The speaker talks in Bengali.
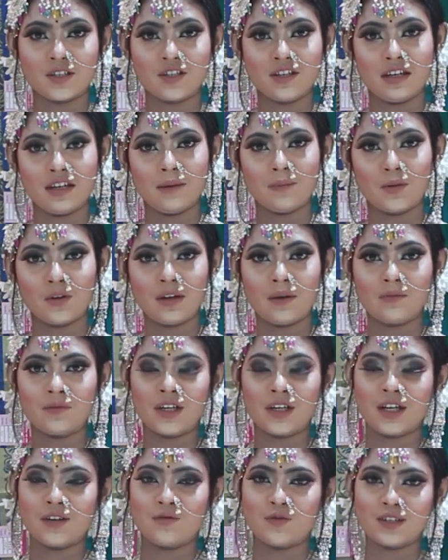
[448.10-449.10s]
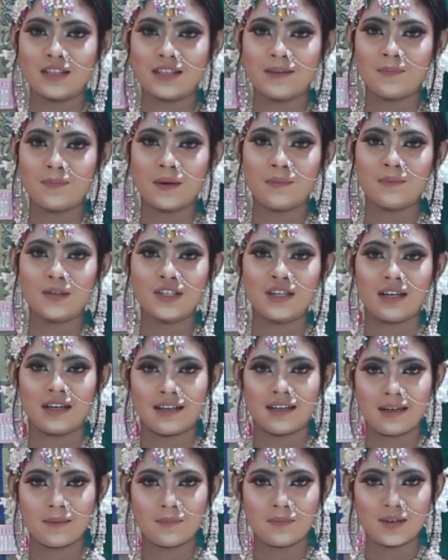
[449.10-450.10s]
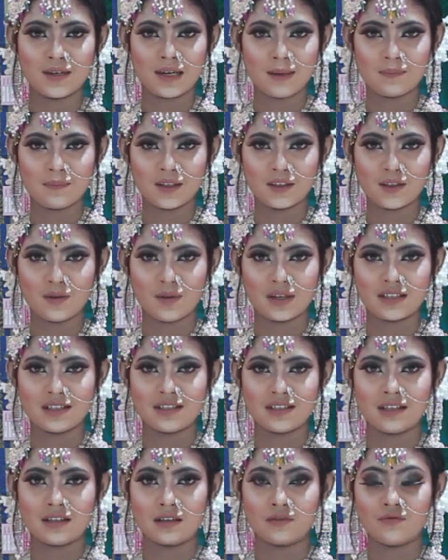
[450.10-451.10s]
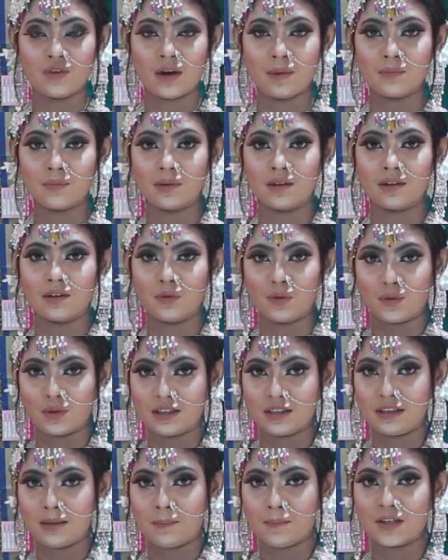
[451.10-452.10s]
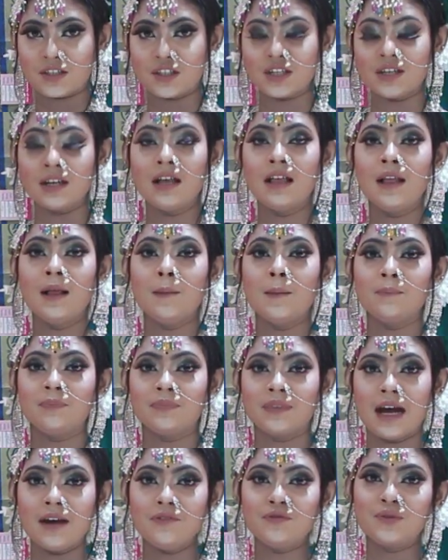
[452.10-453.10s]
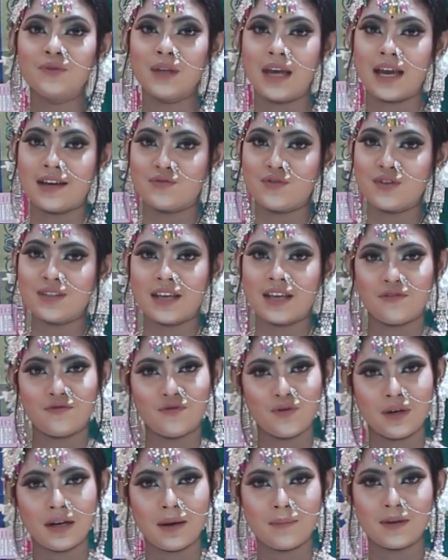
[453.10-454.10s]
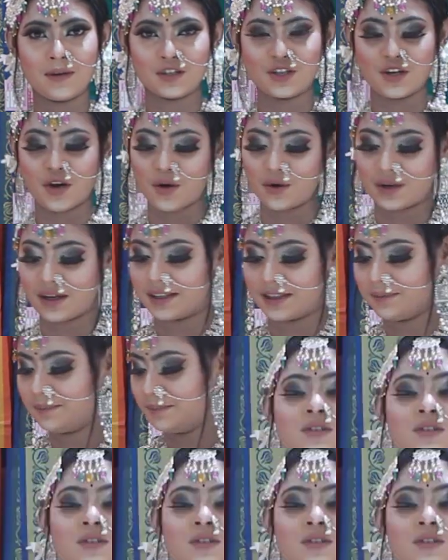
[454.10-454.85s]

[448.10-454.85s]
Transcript: পাচ্ছেন ইমো নাম্বার অ্যান্ড হোয়াটসঅ্যাপ নাম্বার সেখানে আপনারা আপনাদের ওয়াজেটি কনফার্ম করে দিতে পারছেন নাম ফুল অ্যাড্রেস অ্যান্ড ফোন নাম্বার সহকারে